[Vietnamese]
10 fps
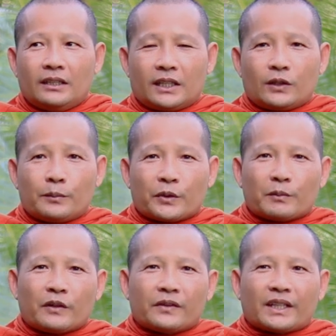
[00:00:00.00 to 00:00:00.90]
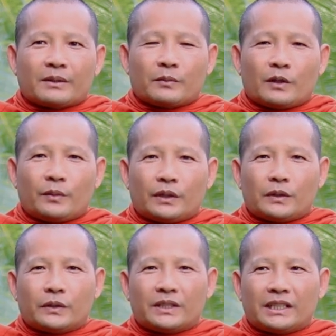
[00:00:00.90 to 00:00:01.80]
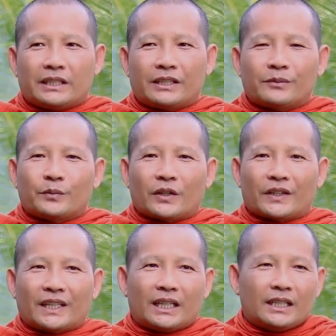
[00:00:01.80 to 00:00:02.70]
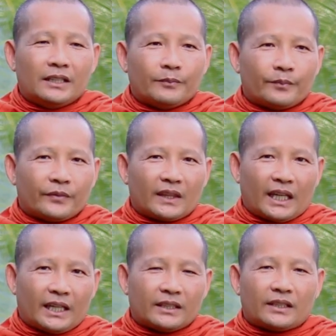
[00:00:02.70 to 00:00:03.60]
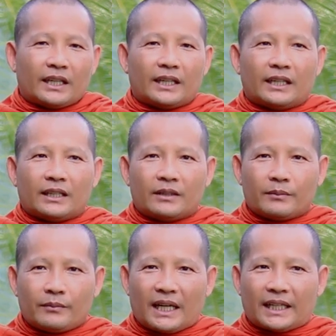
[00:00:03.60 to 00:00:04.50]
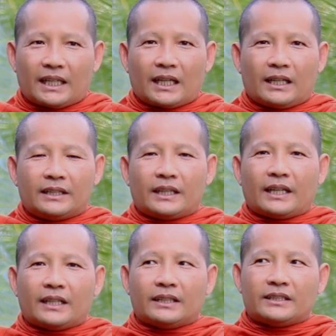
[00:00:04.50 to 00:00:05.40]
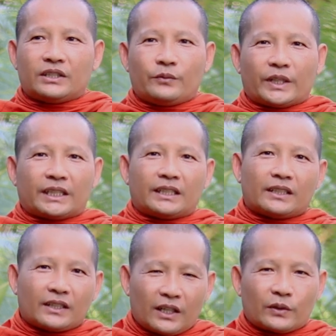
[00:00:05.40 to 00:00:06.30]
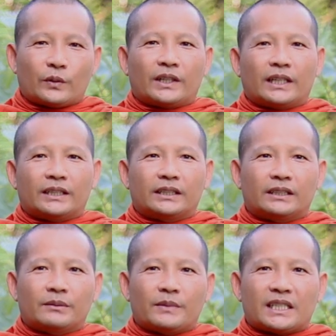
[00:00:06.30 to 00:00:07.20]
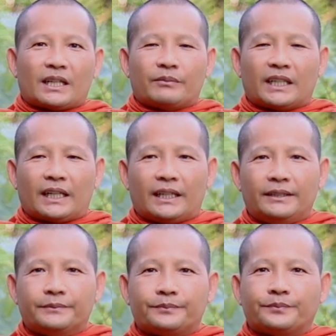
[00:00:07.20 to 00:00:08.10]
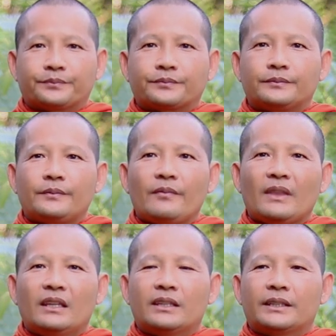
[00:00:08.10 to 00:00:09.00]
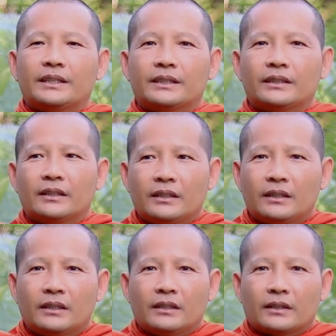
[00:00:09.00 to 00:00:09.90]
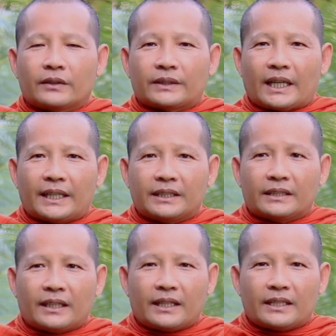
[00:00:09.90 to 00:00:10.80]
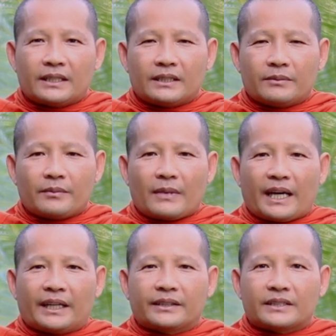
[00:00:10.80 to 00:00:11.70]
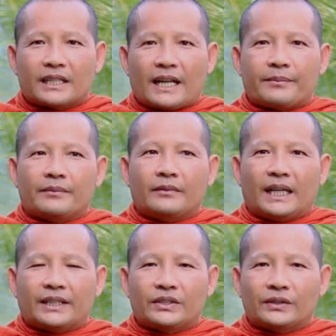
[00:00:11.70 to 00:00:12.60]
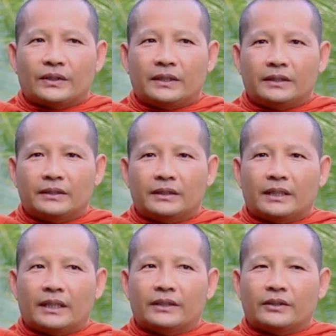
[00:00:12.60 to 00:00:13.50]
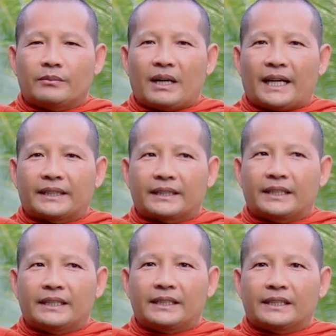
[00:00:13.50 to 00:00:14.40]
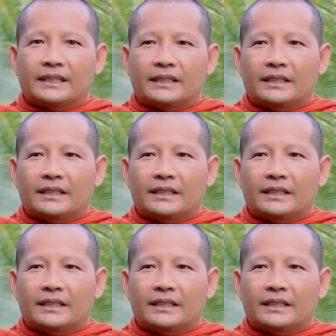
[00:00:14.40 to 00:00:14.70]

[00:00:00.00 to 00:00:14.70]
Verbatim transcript: nhân nhôm bật bỏ sát bóng ồn giường bạc đấy tại tại bàn đằng hái thà chi vật đại ruột nơi chạm ngáy giường có tay tại bàn đập bàn viol hay có bàn khơi